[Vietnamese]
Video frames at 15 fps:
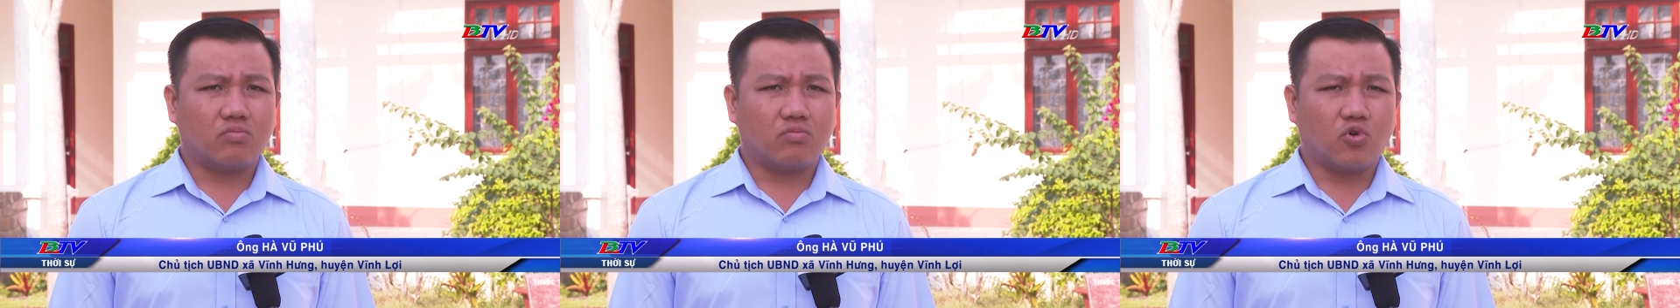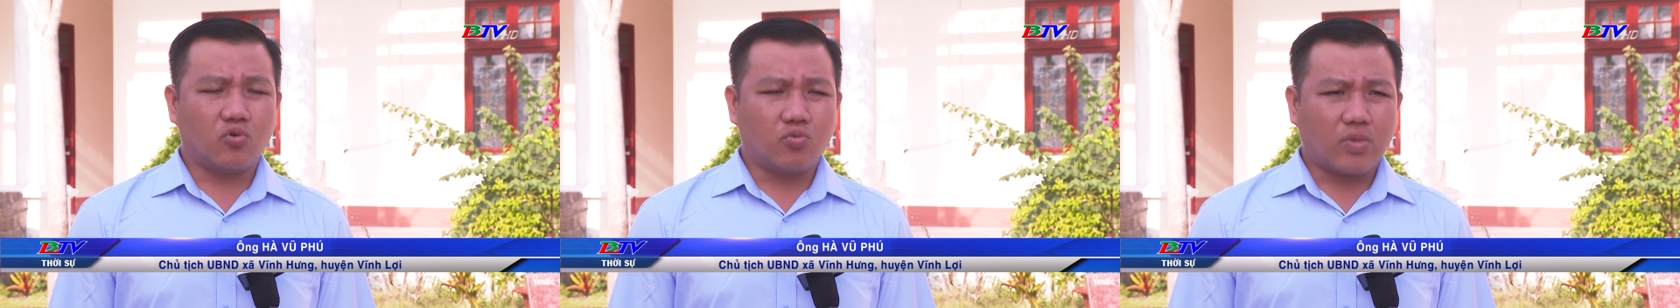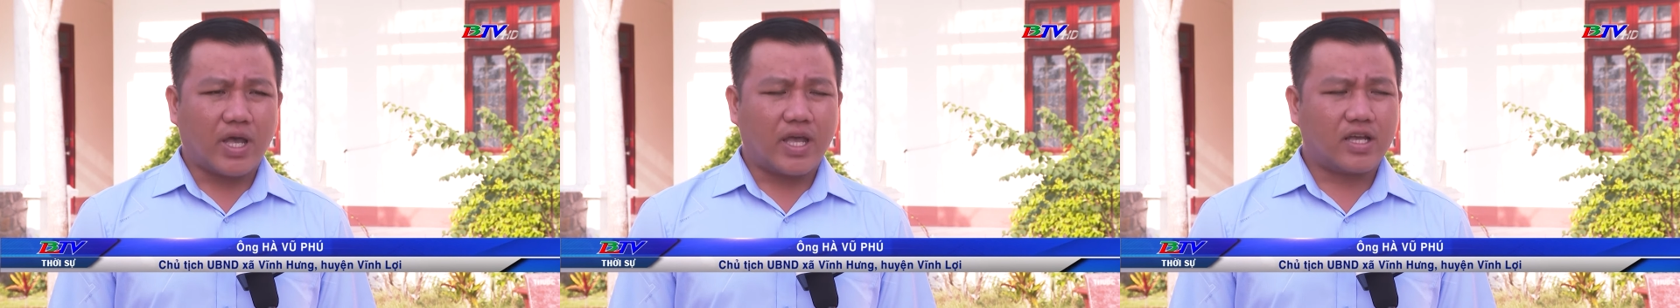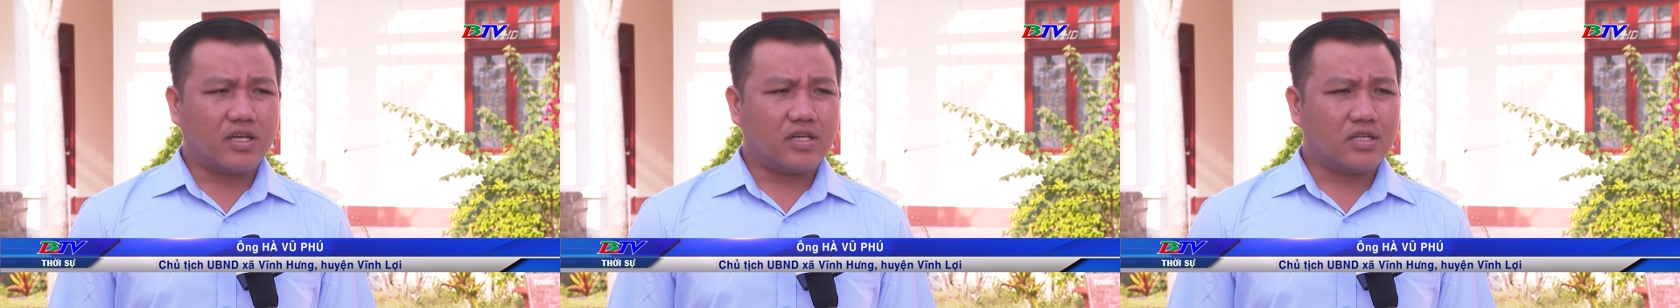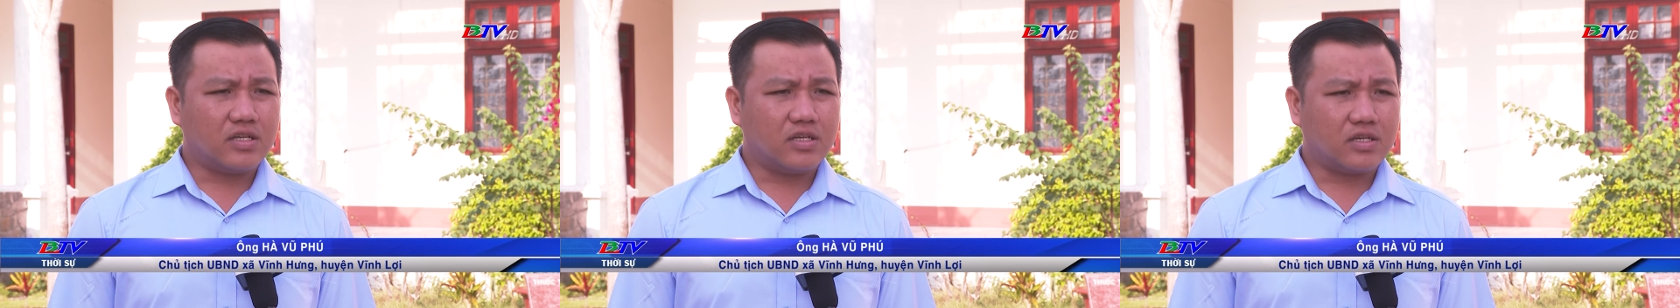buôn
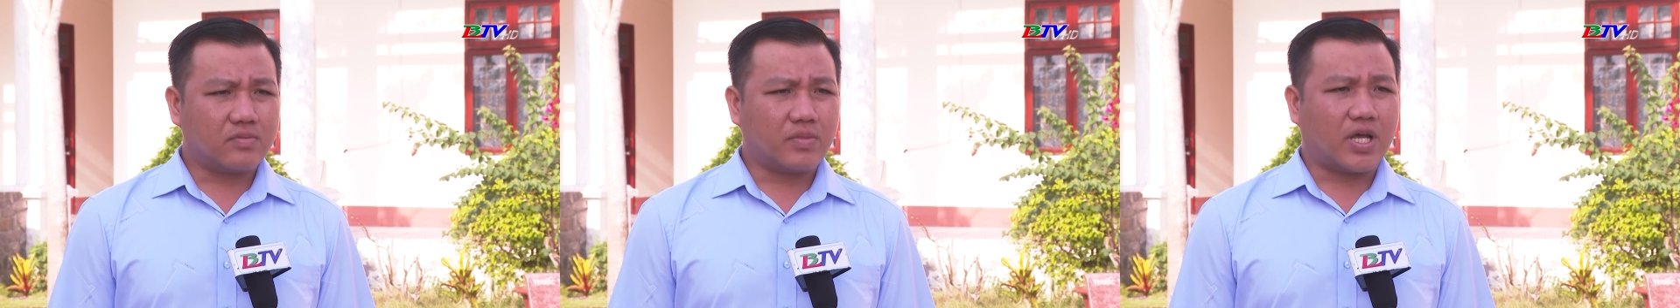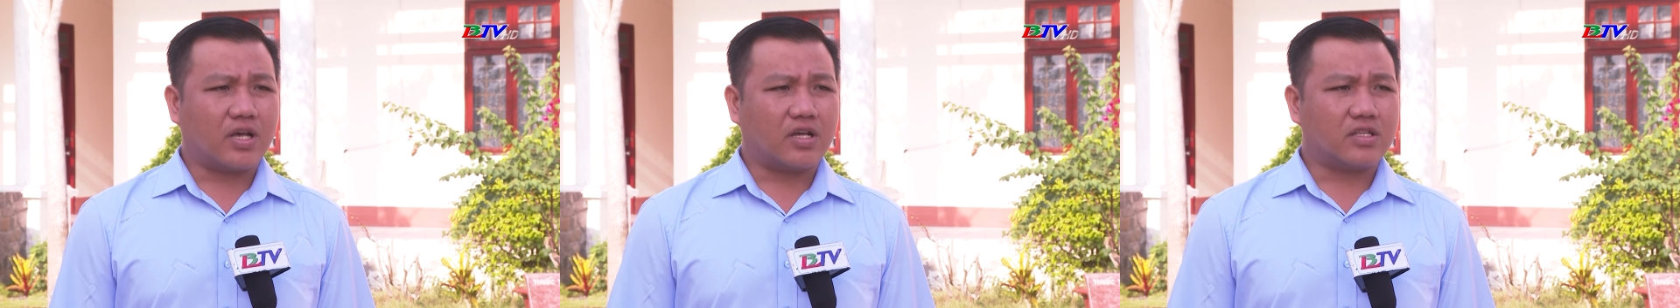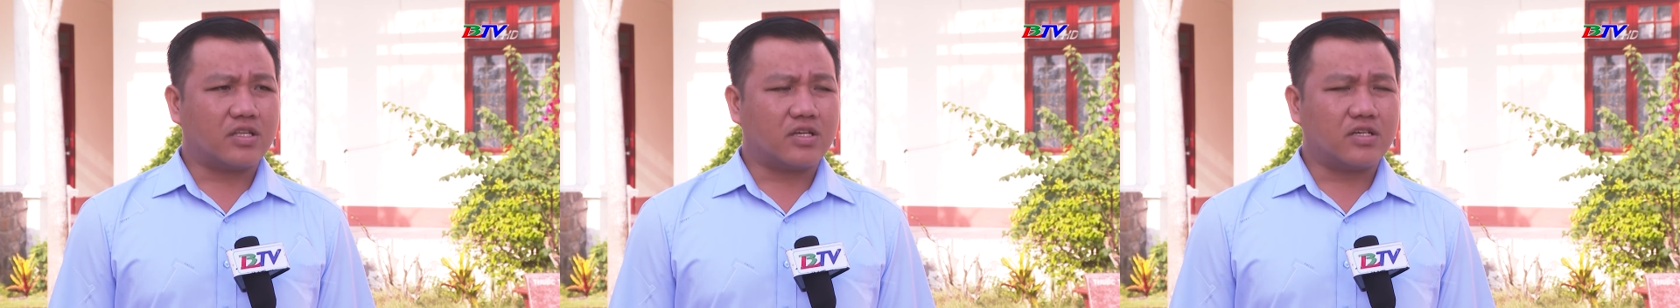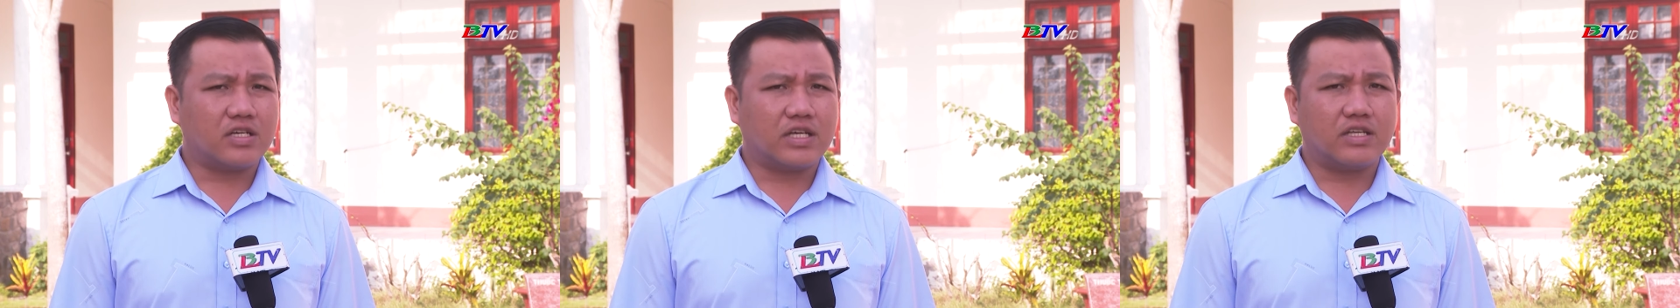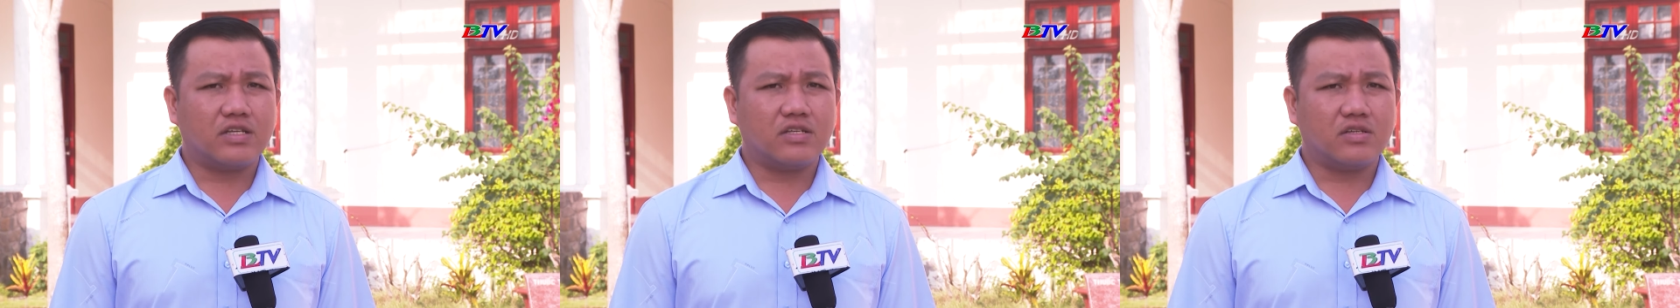bán mà những
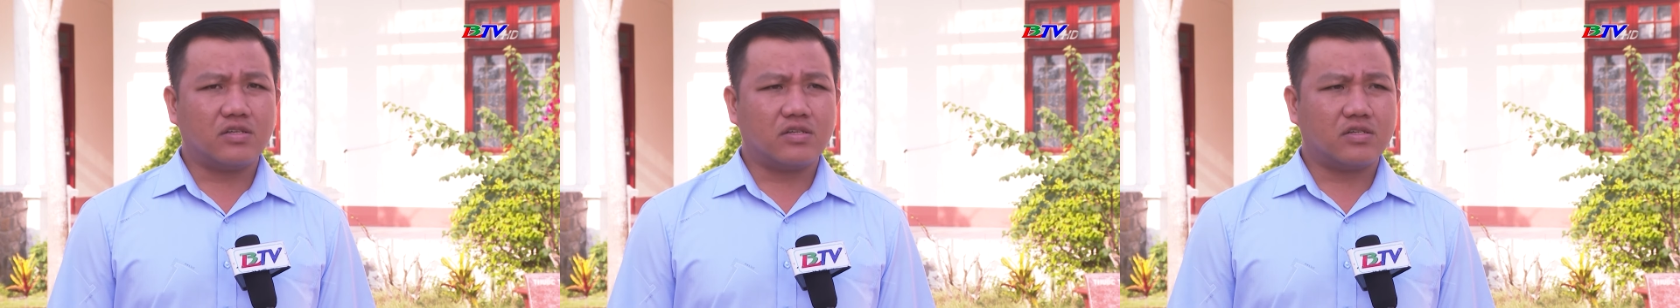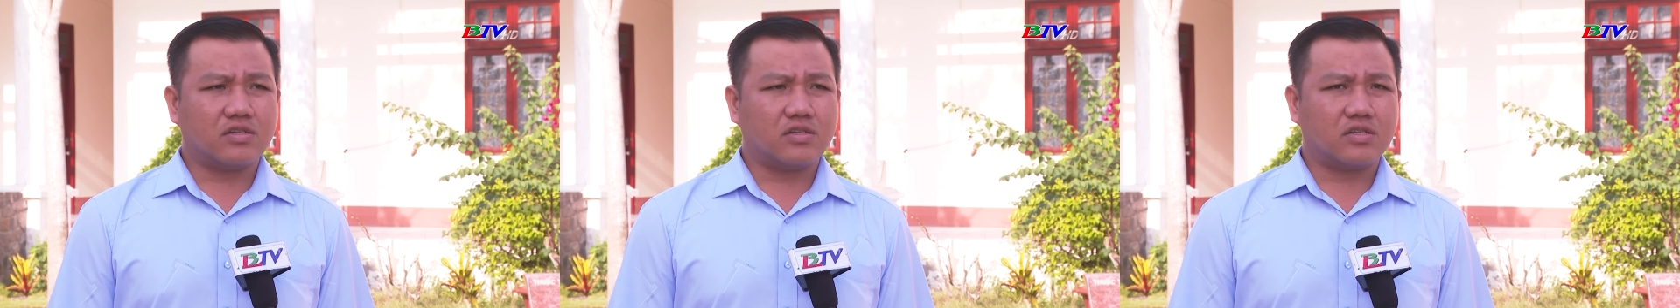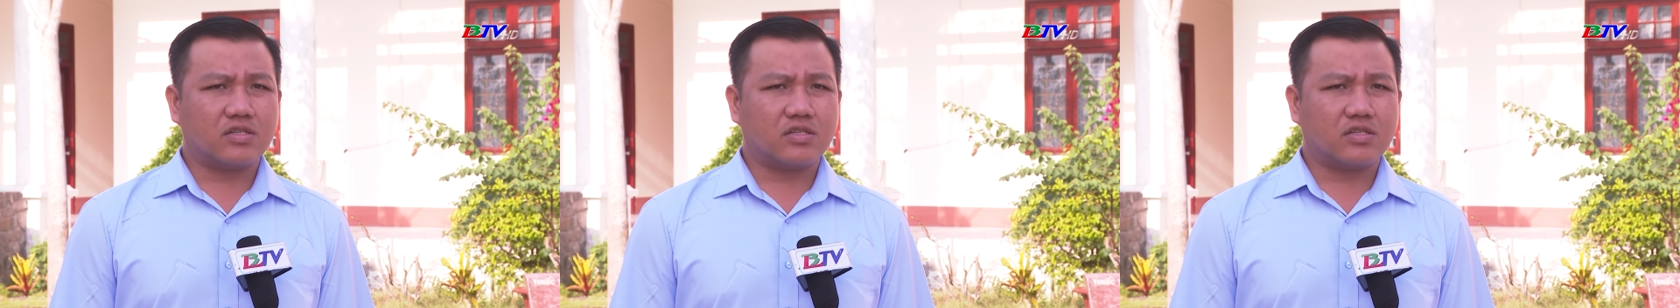cái ờ,